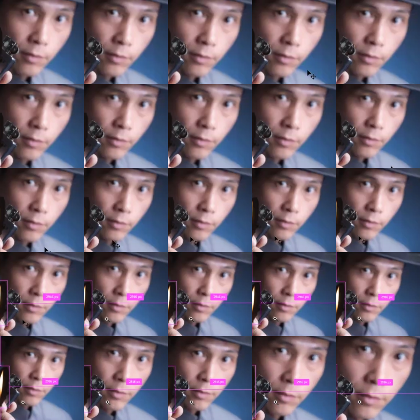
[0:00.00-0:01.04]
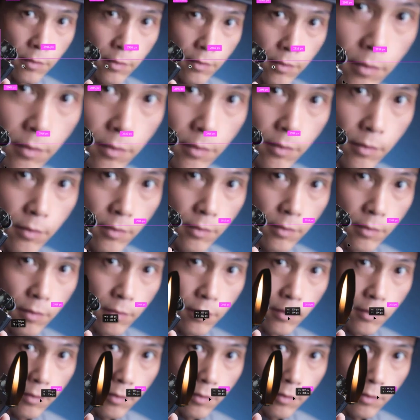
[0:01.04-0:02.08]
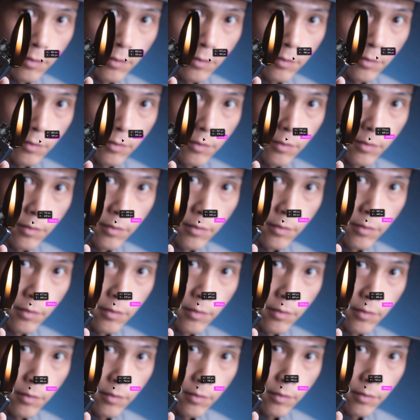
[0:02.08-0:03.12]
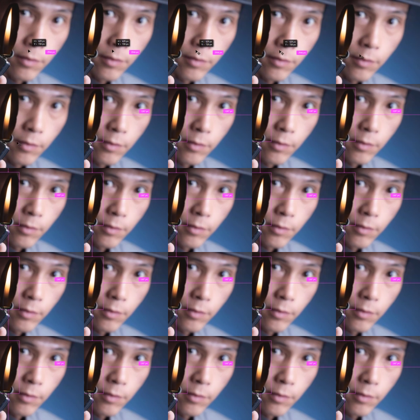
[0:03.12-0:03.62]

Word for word: ra đây thì nó sẽ có như thế này đây